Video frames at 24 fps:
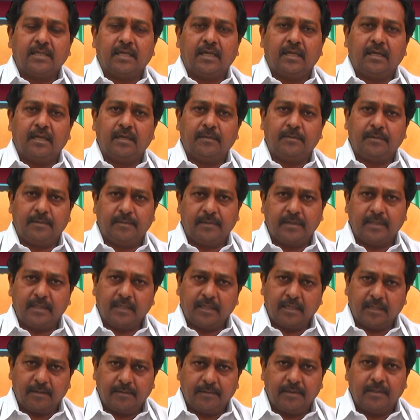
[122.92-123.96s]
చాలా
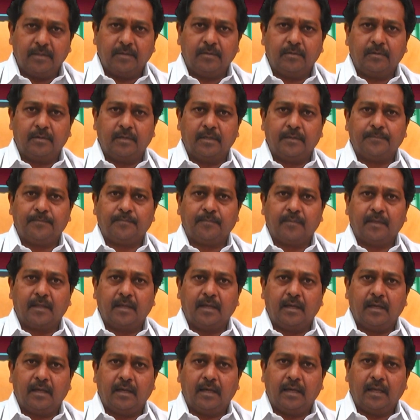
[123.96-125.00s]
ప్రమాదకరమైనది కూడా
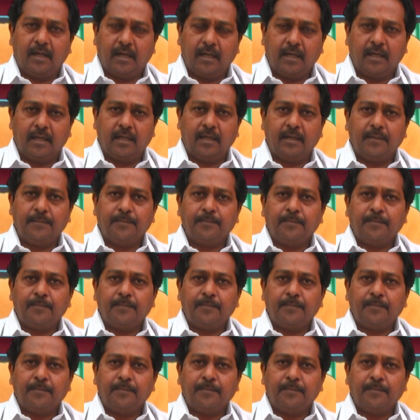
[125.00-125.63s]
అలాగే